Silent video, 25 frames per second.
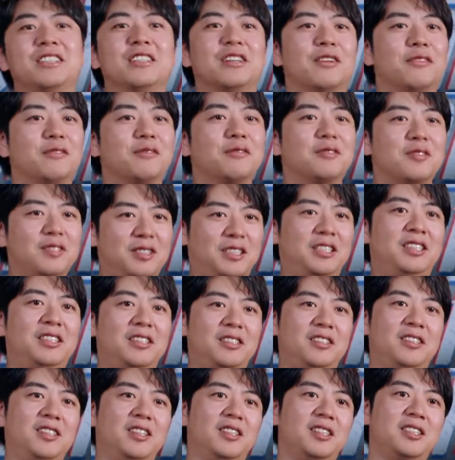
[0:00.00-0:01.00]
你也得
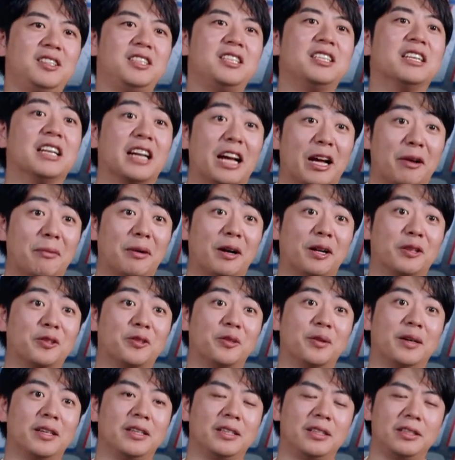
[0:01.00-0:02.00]
你你得起来嘛，
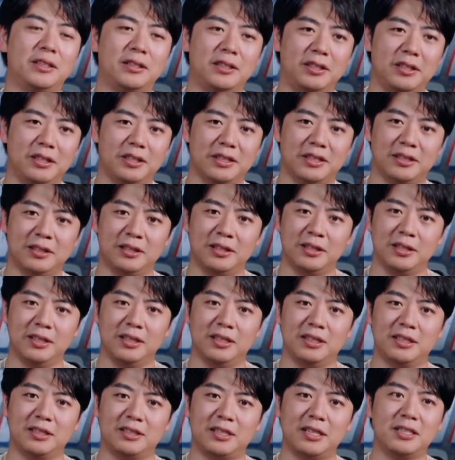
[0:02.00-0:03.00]
对吧？你你也得
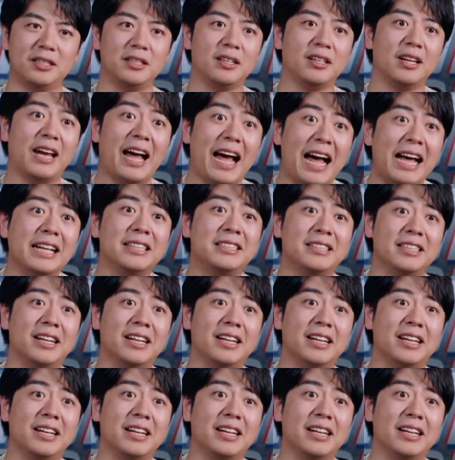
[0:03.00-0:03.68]
真正拉。